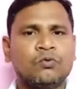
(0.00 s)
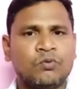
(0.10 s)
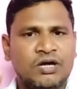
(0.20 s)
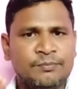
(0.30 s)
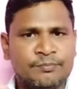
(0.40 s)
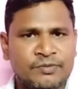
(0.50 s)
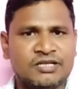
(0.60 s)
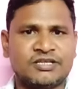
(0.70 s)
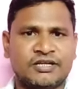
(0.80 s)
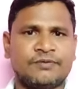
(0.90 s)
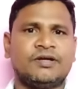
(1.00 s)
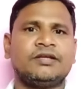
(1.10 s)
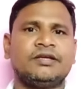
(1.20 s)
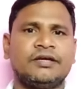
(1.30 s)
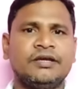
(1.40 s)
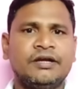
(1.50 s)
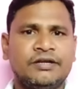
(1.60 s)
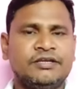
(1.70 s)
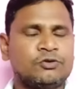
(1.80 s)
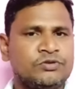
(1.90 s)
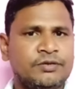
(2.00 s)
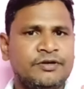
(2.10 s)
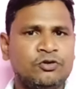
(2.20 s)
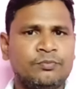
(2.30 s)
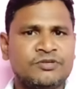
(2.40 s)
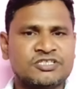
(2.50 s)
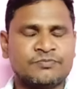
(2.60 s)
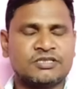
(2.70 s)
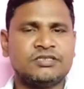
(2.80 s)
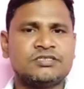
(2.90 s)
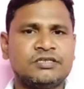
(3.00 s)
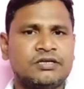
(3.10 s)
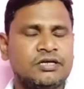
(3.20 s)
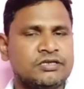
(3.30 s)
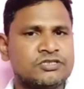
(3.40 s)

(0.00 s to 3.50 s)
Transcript: वह मिल जाने वाली है ठीक है तो ये वीडियो मिस मत कीजिएगा